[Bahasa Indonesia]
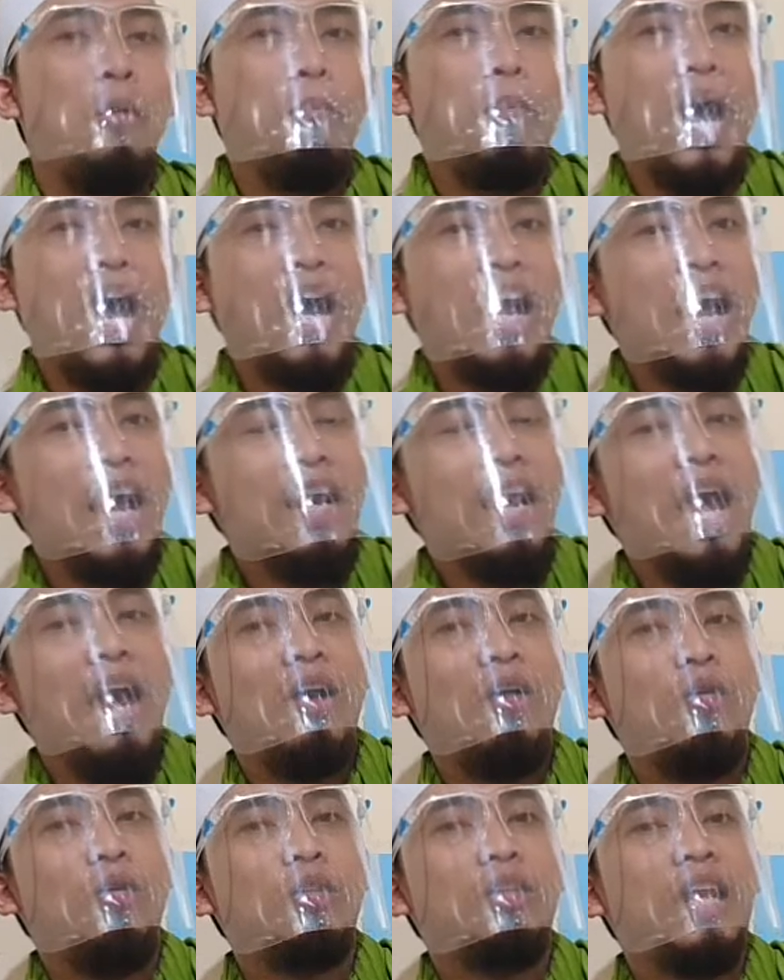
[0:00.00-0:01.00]
Bahkan
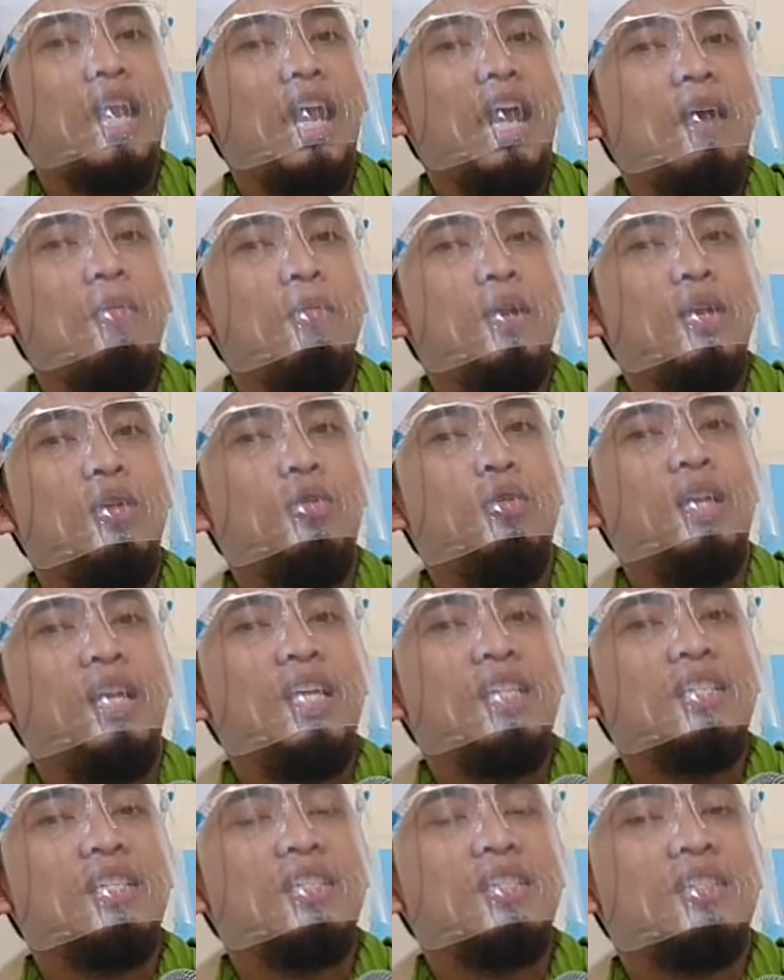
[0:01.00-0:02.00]
aku telah
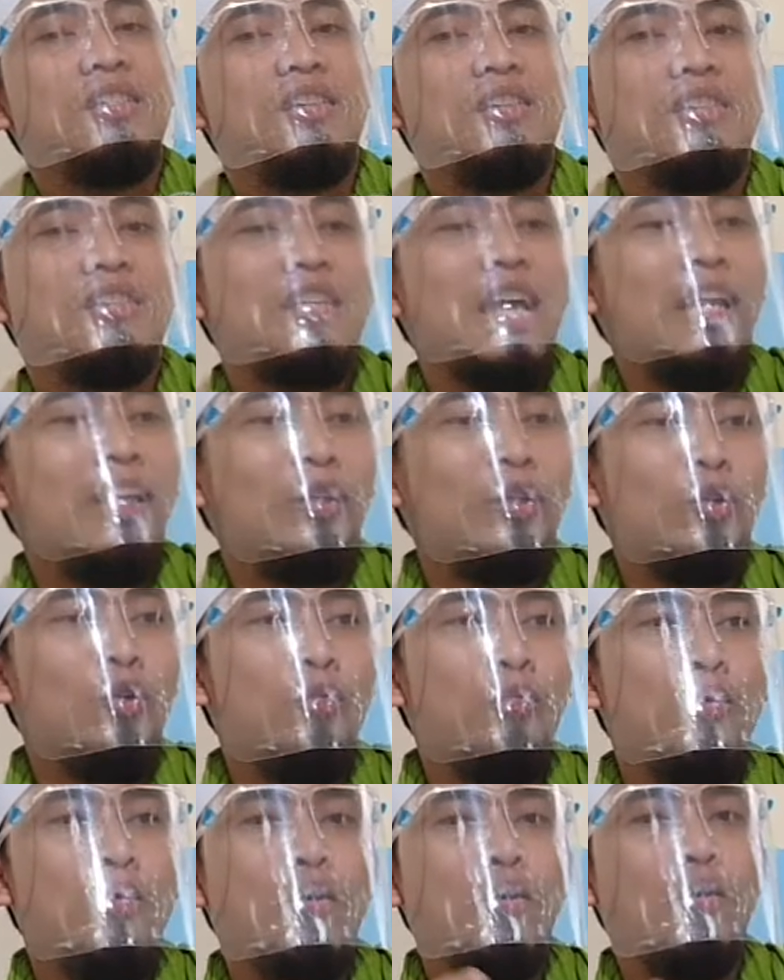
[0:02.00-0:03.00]
menulis satu
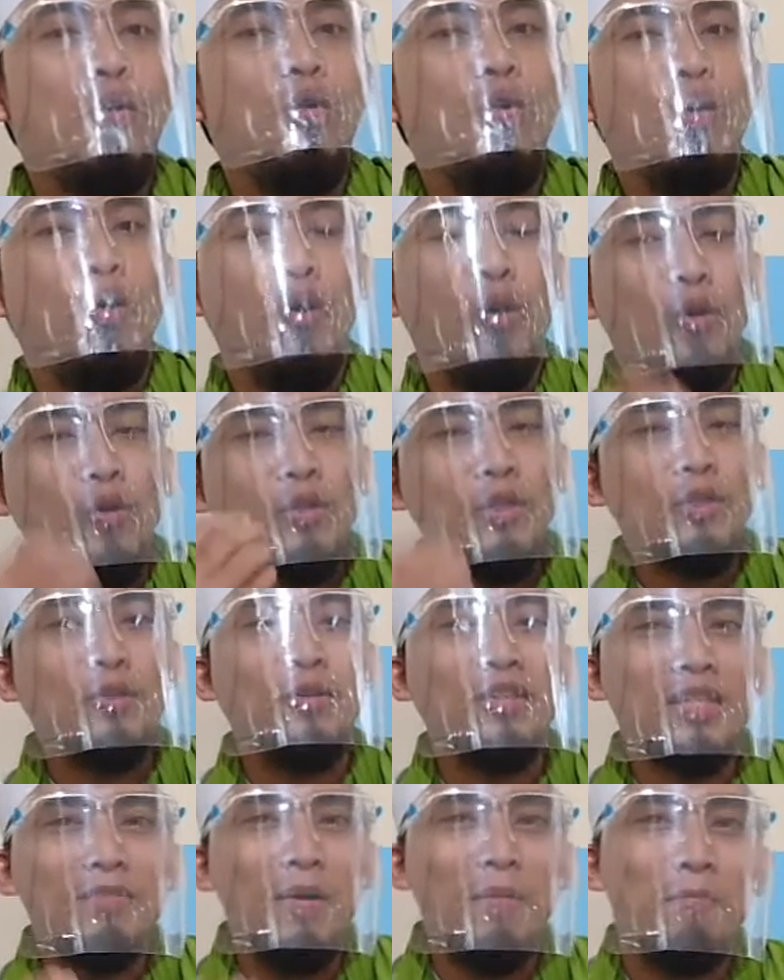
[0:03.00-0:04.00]
buku
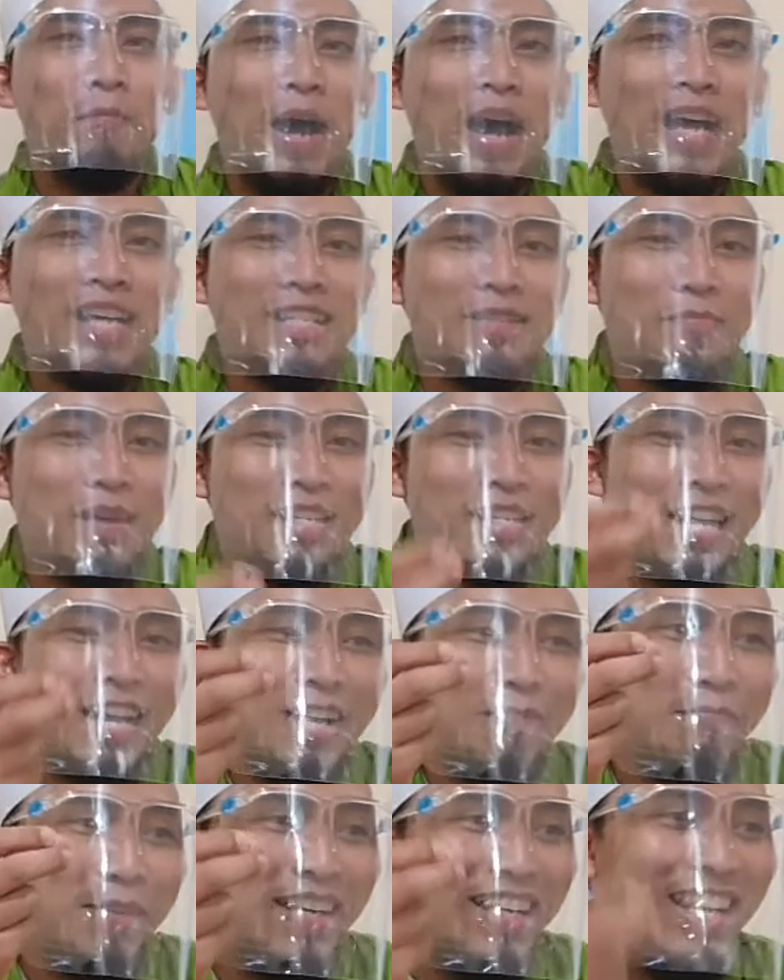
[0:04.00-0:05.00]
khusus membahas
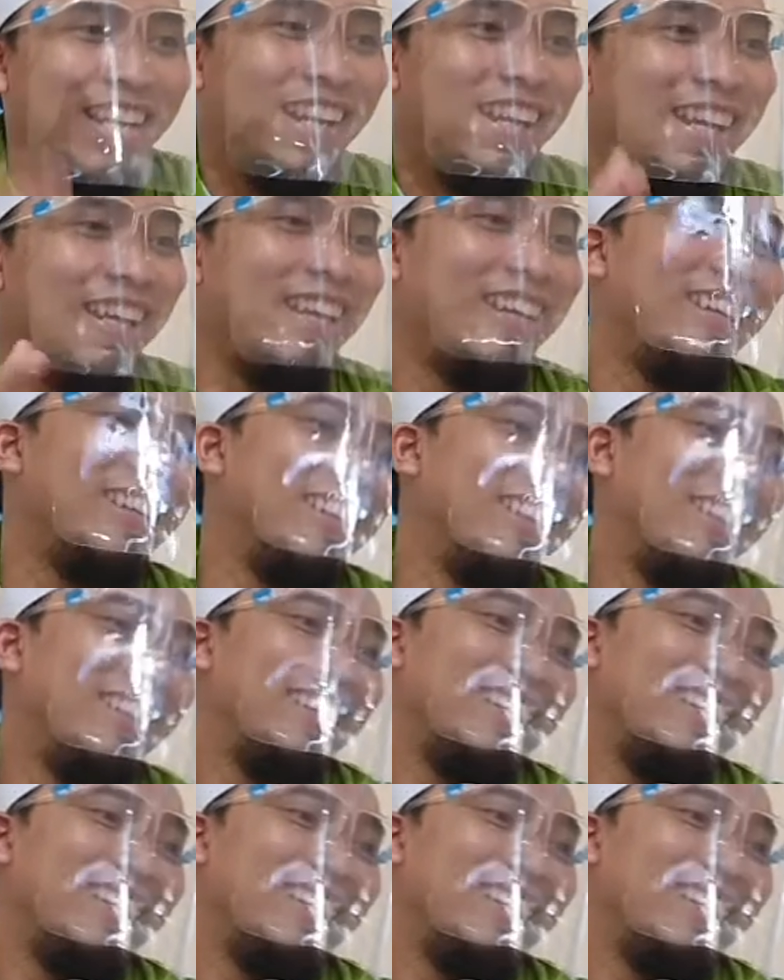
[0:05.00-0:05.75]
masalah berdiri.